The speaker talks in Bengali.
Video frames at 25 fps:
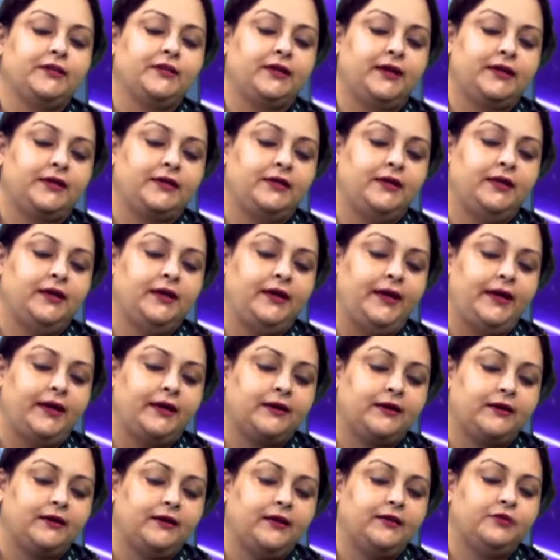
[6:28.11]
একটা
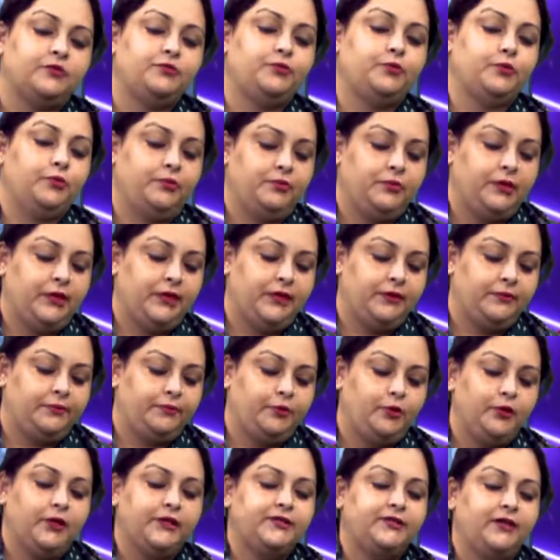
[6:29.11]
একলা মানে
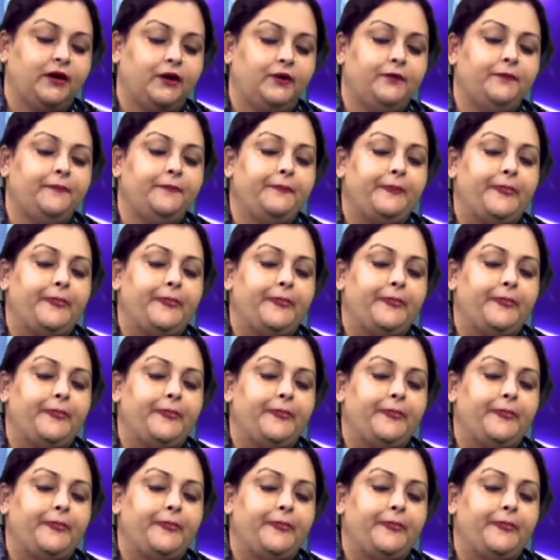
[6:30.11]
পড়ে যাও